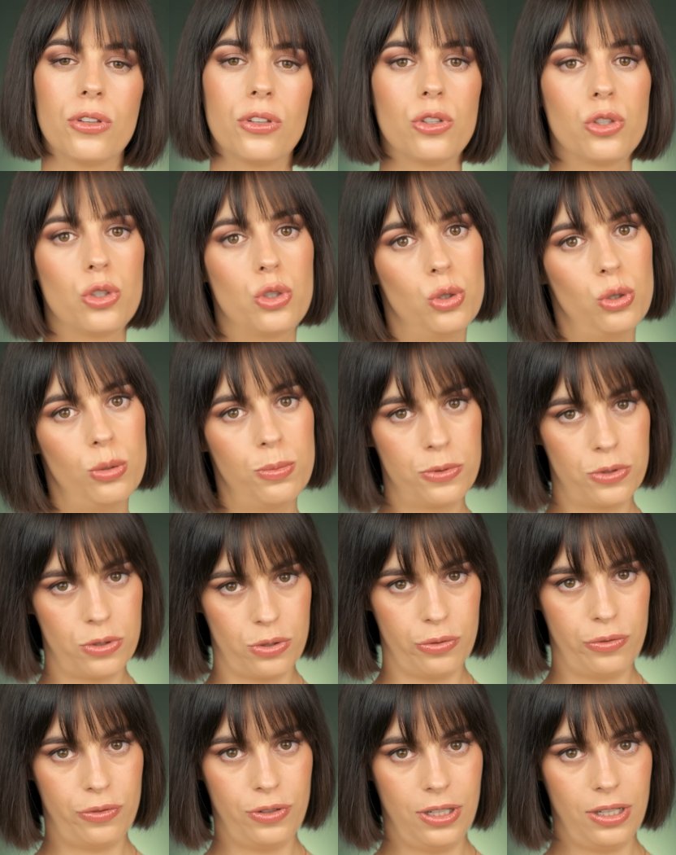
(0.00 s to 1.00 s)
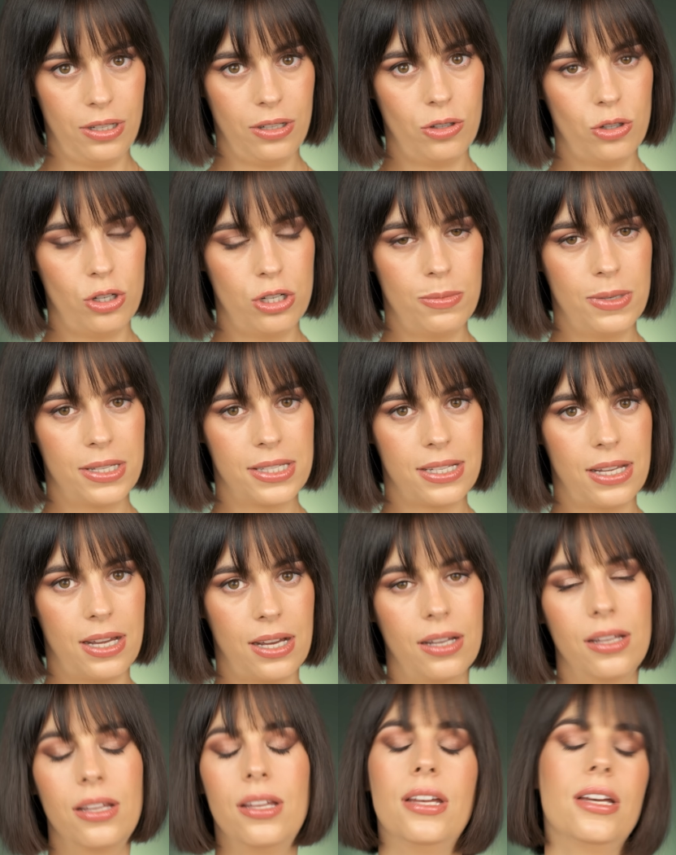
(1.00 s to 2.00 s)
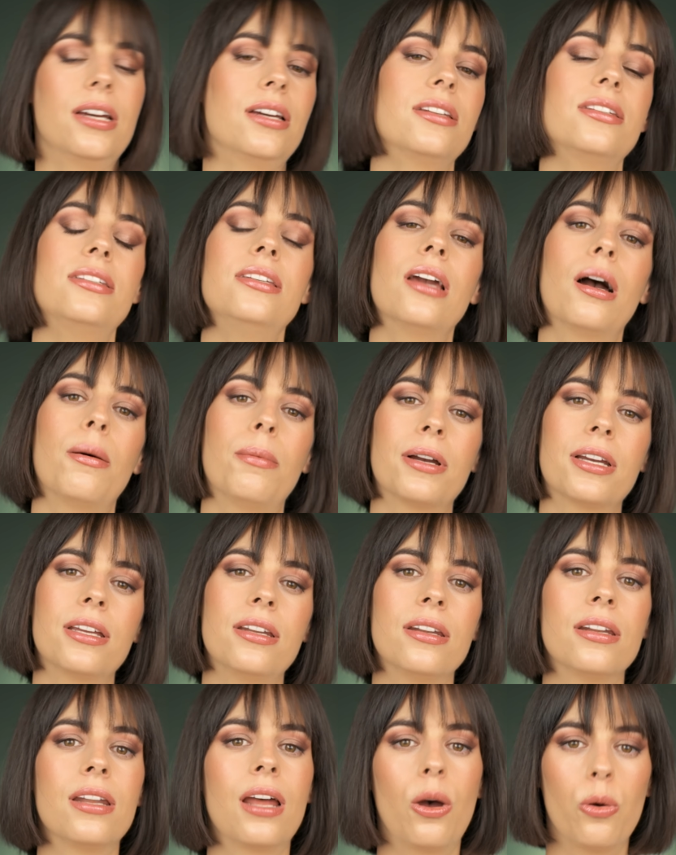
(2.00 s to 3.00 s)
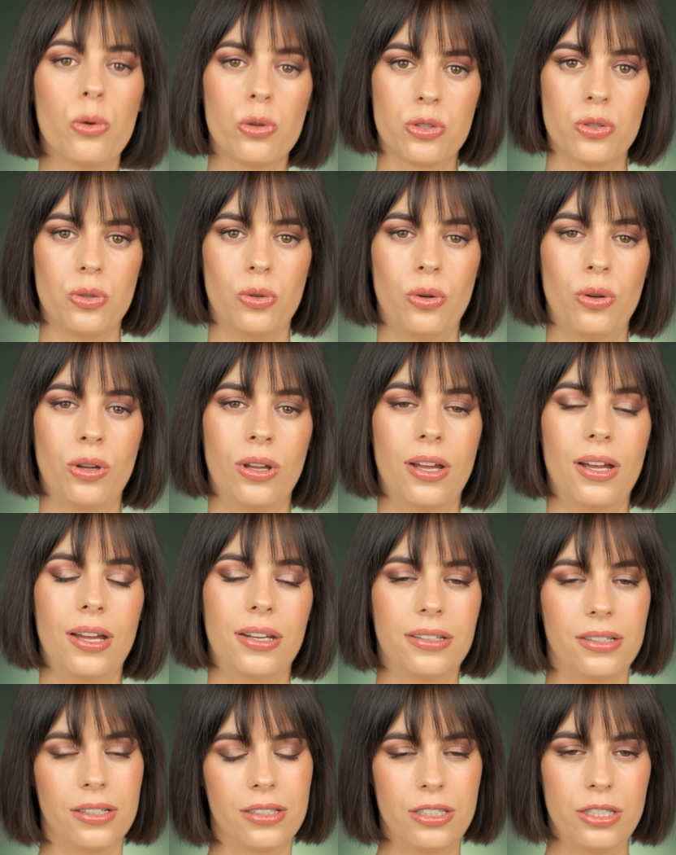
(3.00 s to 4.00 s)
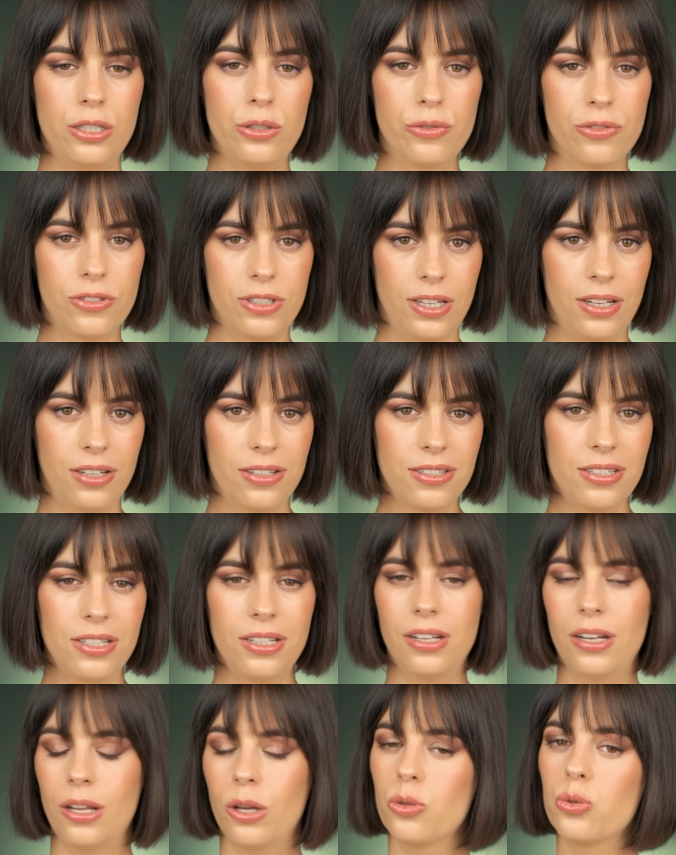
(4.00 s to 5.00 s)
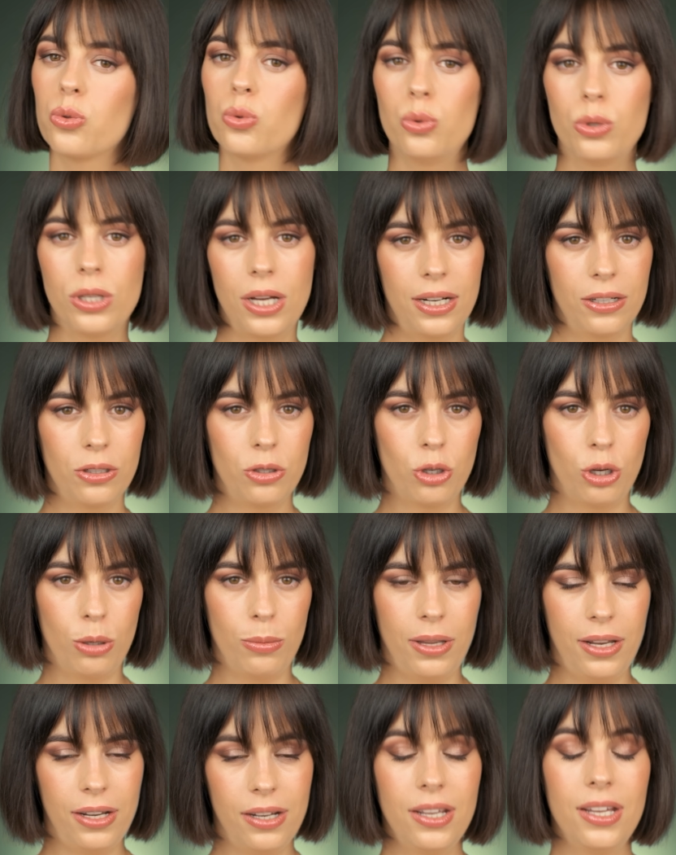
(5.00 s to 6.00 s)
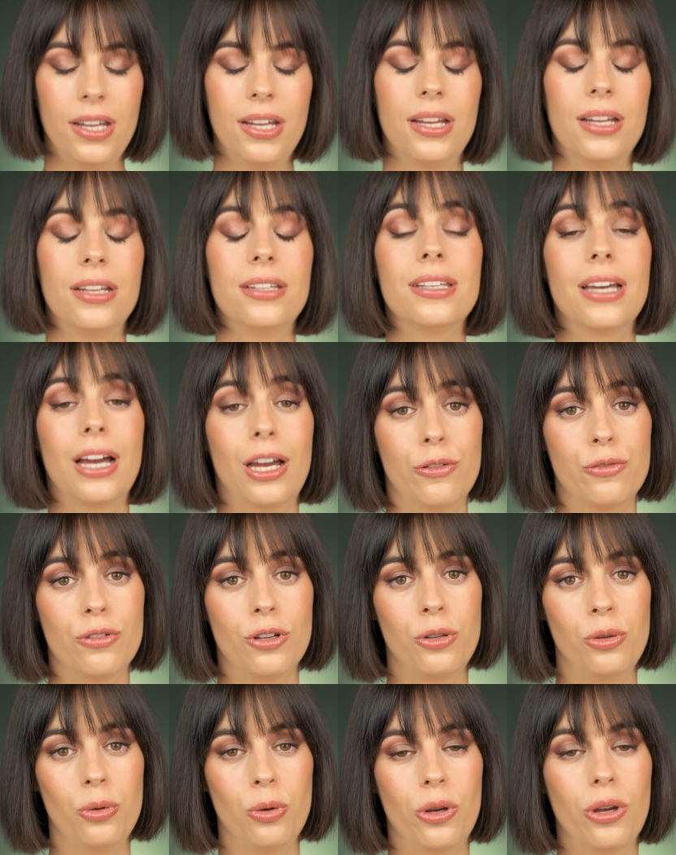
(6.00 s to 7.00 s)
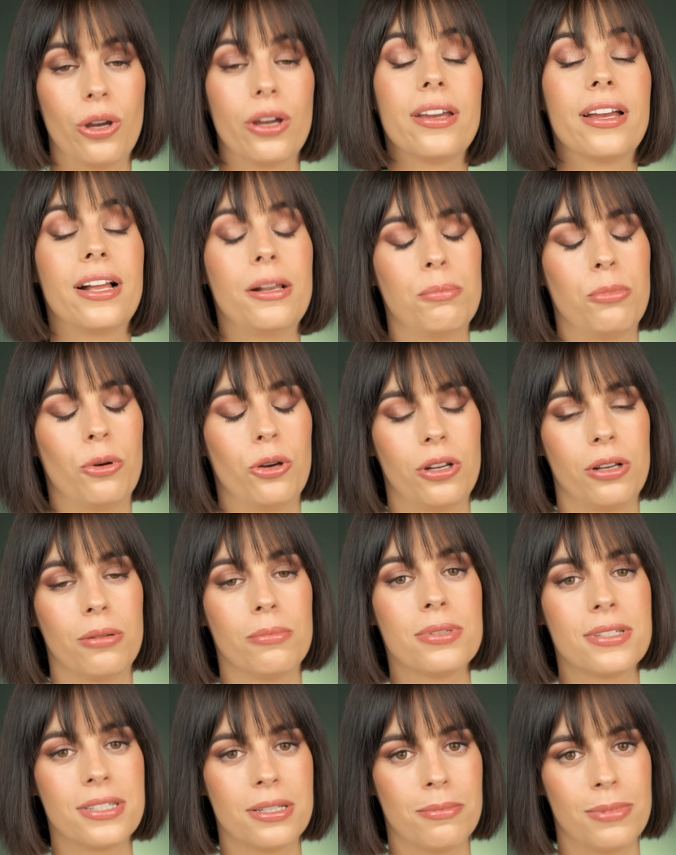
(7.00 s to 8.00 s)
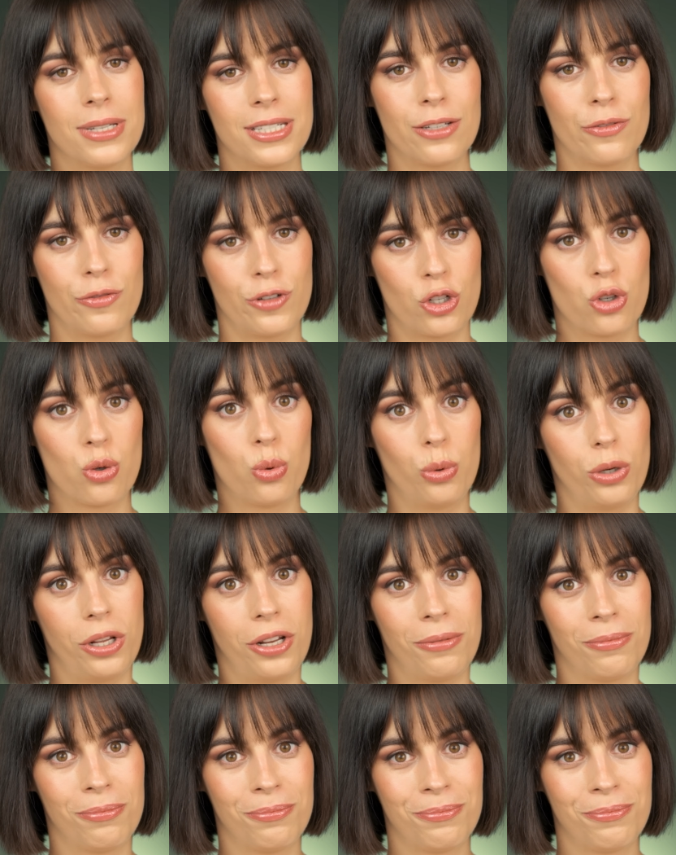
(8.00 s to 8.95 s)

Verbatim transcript: Dupes zu finden, könnte man sagen, die aber genauso attraktiv sind, die genauso gut ankommen, die einfach nur euren Geldbeutel ein bisschen besser verschonen.